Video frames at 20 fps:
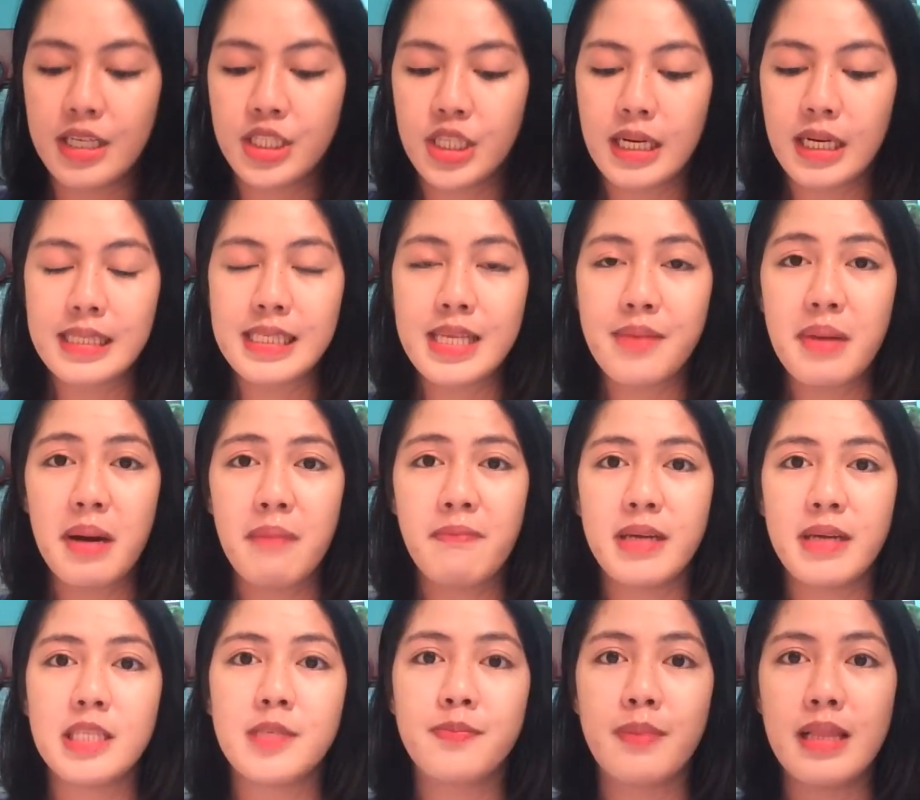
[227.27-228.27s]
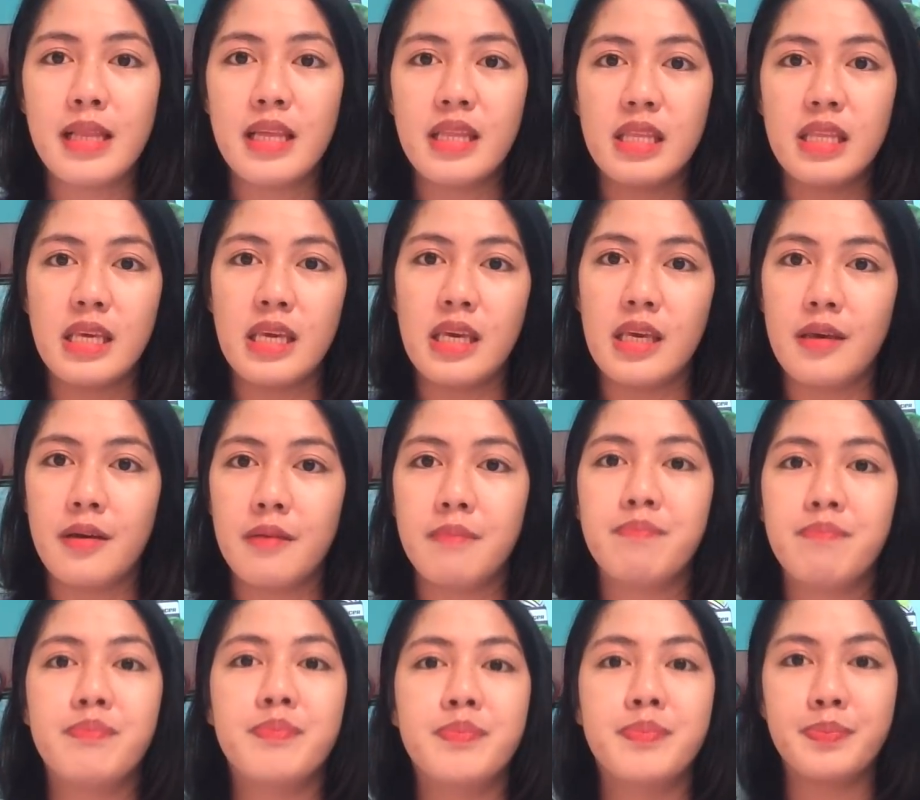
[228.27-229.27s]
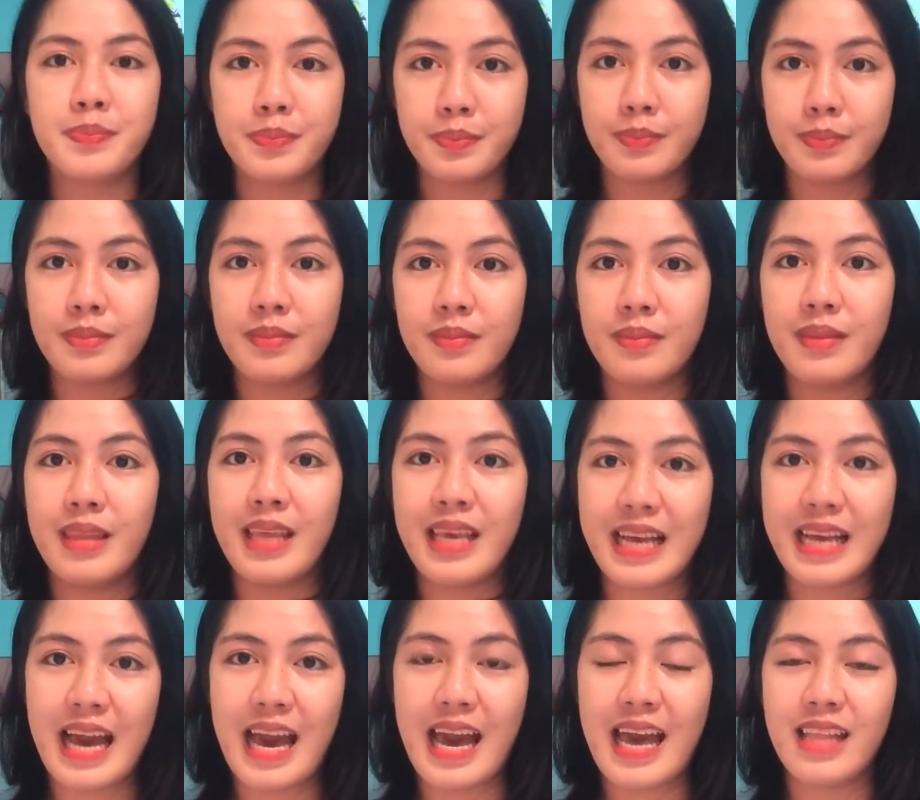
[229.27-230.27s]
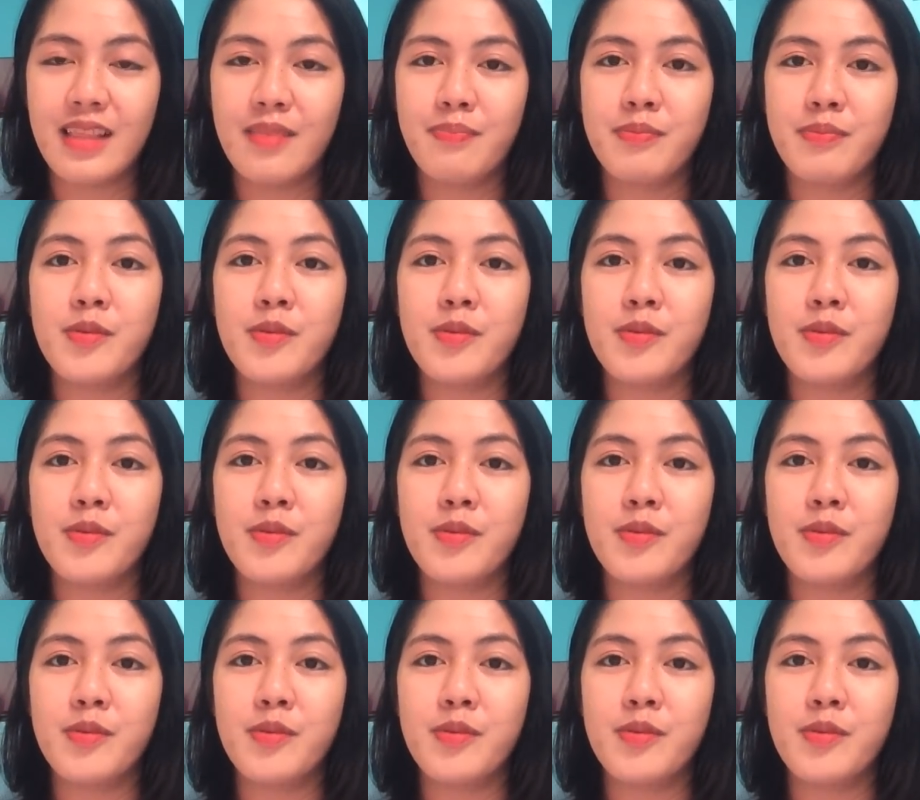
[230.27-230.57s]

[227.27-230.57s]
At saka sa mga fans pala ni ni Kat,